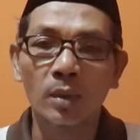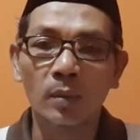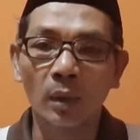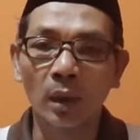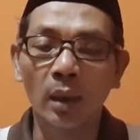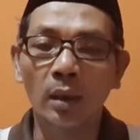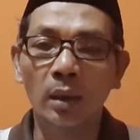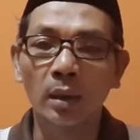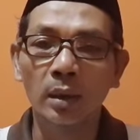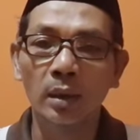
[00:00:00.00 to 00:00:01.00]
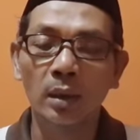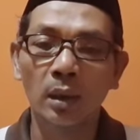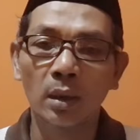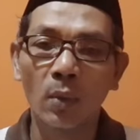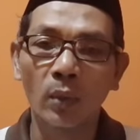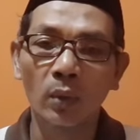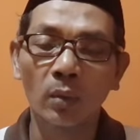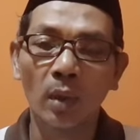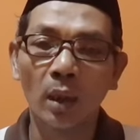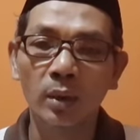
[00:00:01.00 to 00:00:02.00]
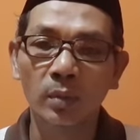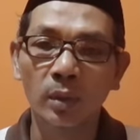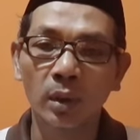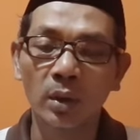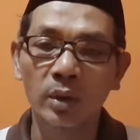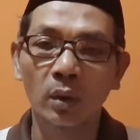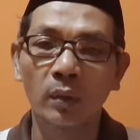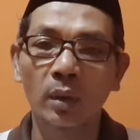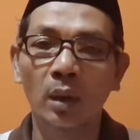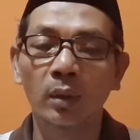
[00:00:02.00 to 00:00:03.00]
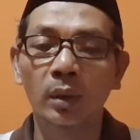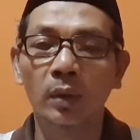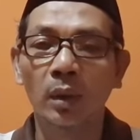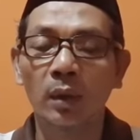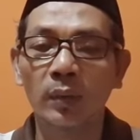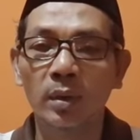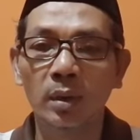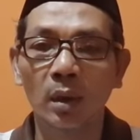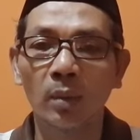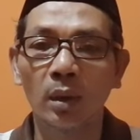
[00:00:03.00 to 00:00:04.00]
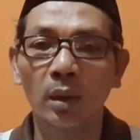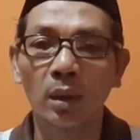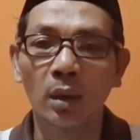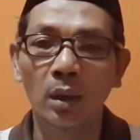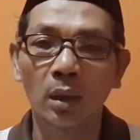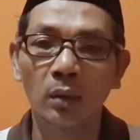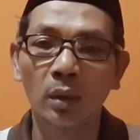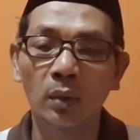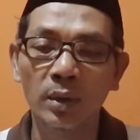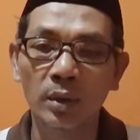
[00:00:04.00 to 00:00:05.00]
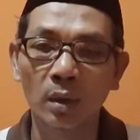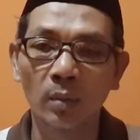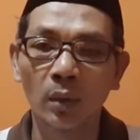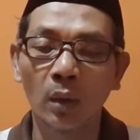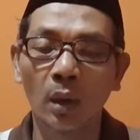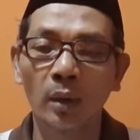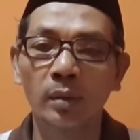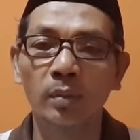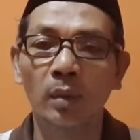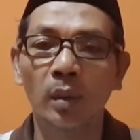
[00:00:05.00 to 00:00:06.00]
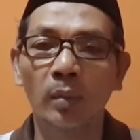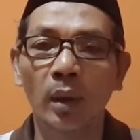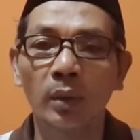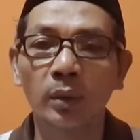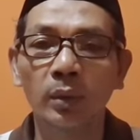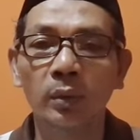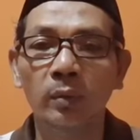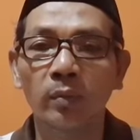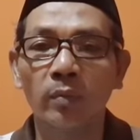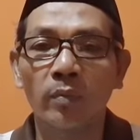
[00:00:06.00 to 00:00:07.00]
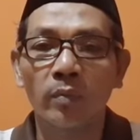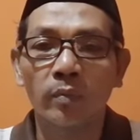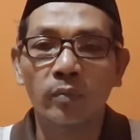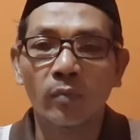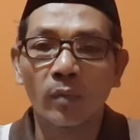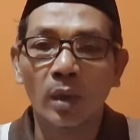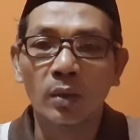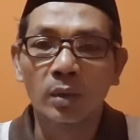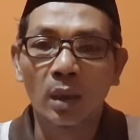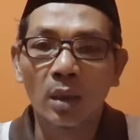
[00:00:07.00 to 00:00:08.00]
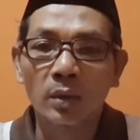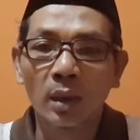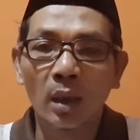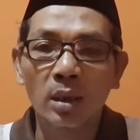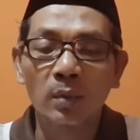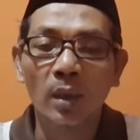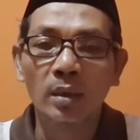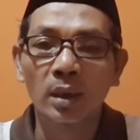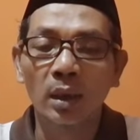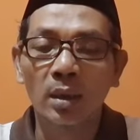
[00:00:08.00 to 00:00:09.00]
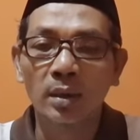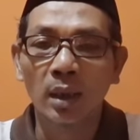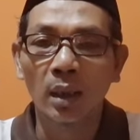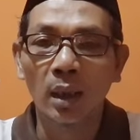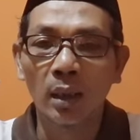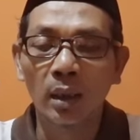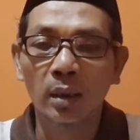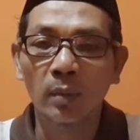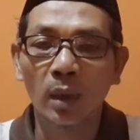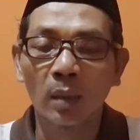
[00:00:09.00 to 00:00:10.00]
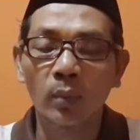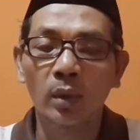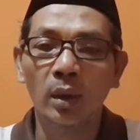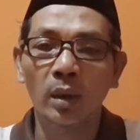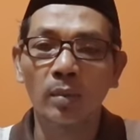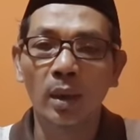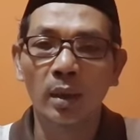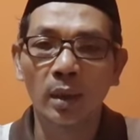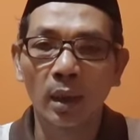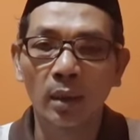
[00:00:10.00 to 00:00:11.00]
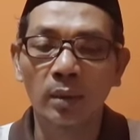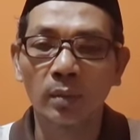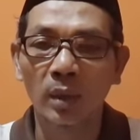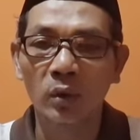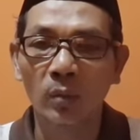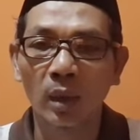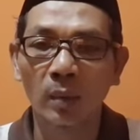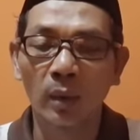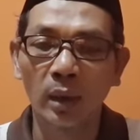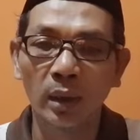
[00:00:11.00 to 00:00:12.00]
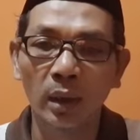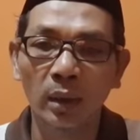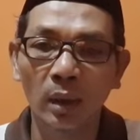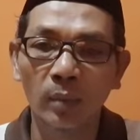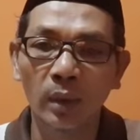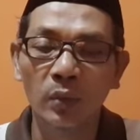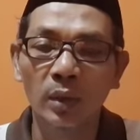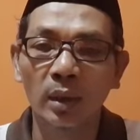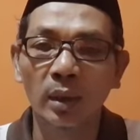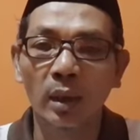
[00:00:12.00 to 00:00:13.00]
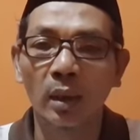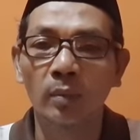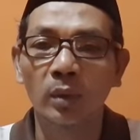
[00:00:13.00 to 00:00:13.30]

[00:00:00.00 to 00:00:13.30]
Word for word: Bismillahilladzi la yadurru ma'asmihi syawun fil ardi wa la Wa sama wa huwas samiul alim. Ma ba'du. Saudara-saudara sebangsa dan setanah air dimanapun Anda berada, berjumpa kembali dengan KB Nusantara.